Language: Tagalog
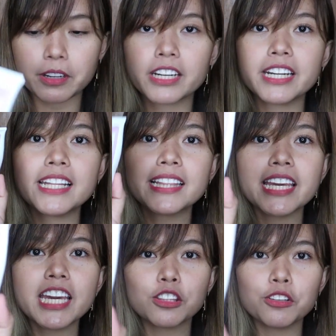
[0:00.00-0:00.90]

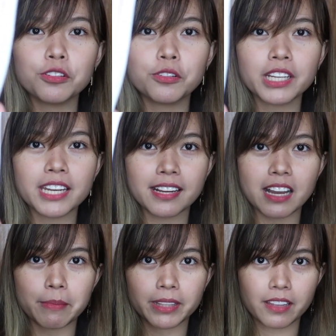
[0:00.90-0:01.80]
Currently, ito yung
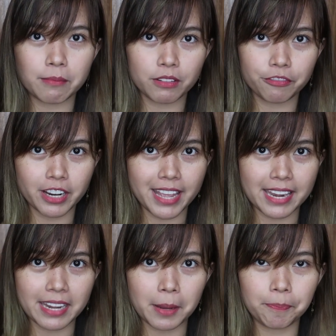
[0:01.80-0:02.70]
ginagamit namin for
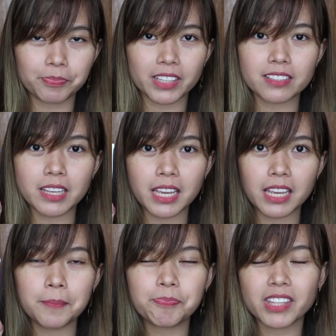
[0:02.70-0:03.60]
Yana.
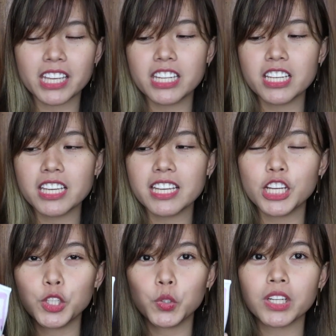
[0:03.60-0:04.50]
Kasi, hindi
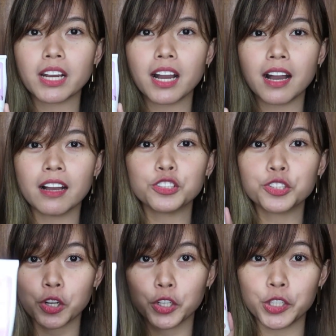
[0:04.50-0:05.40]
ganun
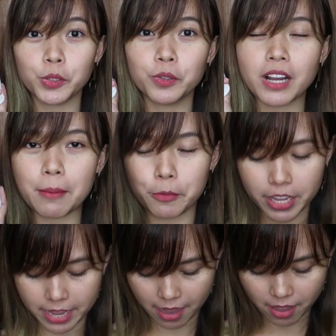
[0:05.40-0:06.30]
ka-strong yung
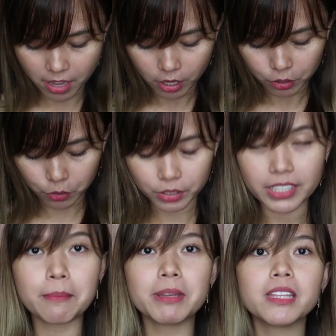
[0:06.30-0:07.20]
amoy niya. So,
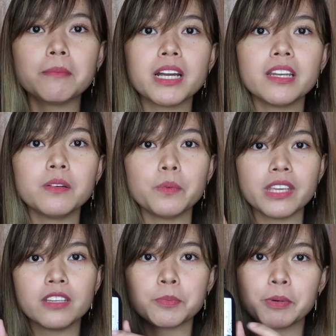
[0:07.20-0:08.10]
sa damit naman,
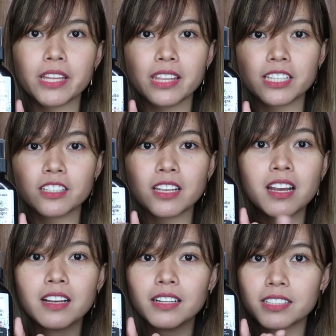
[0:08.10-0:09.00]
we spray this
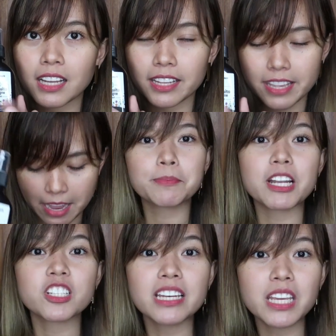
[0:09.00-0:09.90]
sa kanya.
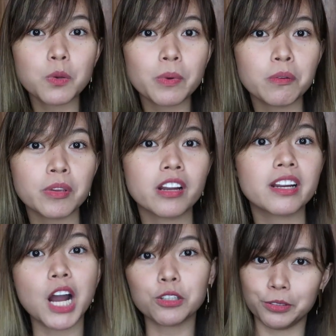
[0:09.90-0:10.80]
Especially when we
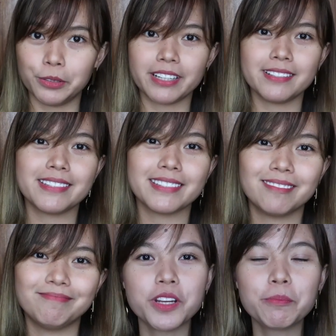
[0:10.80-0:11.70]
are outdoors.
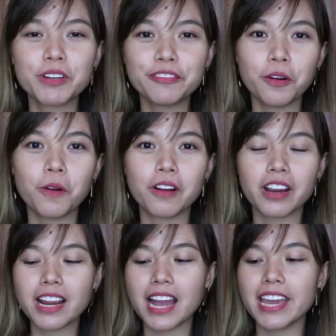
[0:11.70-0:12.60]
So, number
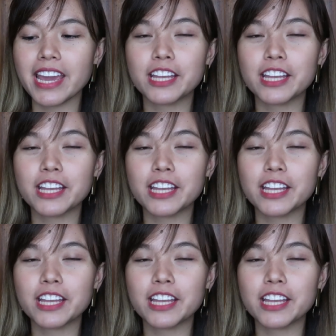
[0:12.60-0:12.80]
four ay